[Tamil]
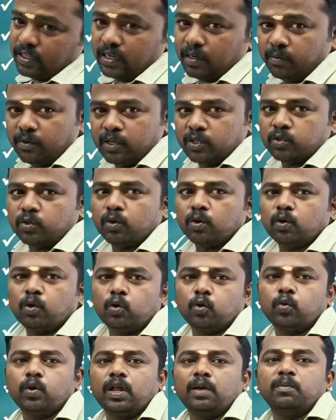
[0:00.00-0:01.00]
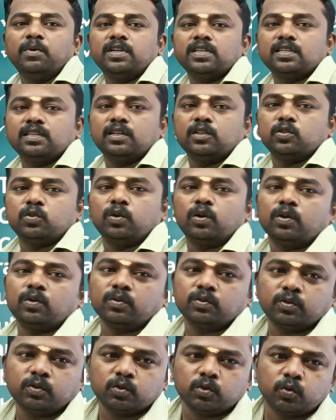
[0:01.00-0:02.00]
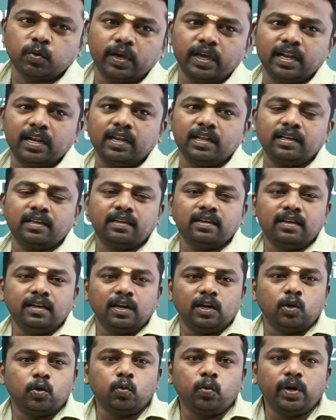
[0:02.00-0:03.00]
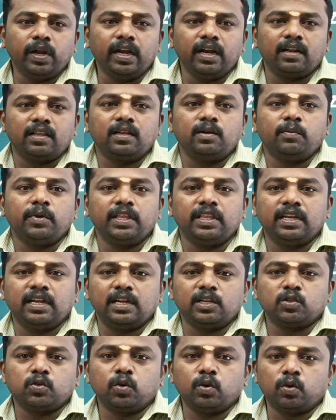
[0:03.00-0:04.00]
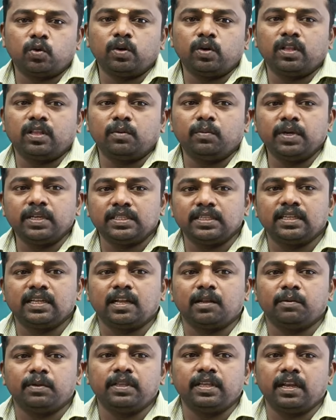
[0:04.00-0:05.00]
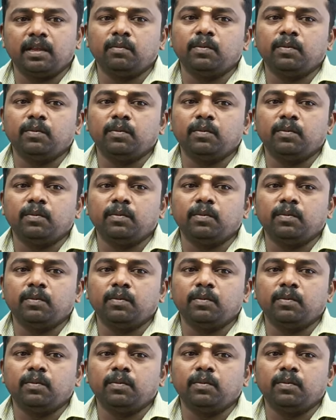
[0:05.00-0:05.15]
இதை நம்ம என்ன சொல்றோம் டூ டைமென்ஷனல் சொல்றோம் ஸோ ஸ்கொயர்ல டூ டின்றது நம்ம எதனால சொல்றோம்ன்றதே பேசிக் நிறையவே